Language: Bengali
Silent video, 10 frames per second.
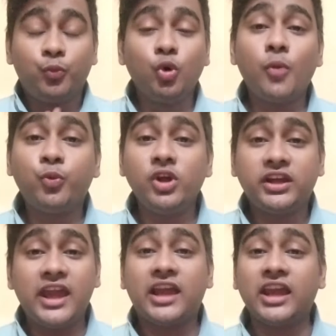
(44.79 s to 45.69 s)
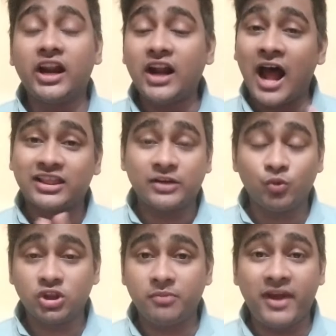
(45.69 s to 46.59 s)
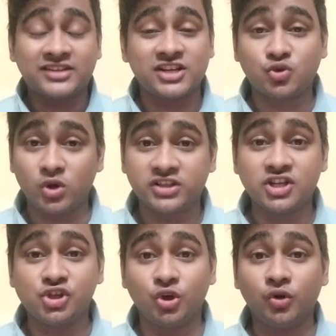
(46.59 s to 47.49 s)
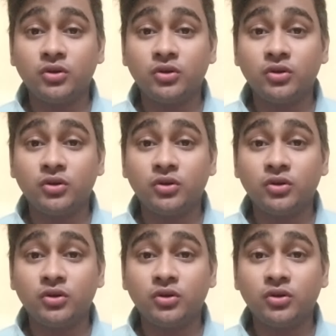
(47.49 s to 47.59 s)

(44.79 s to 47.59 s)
পুরোপুরি কেকেআর এর হাতের মধ্যে ম্যাচটা চলে এসেছিল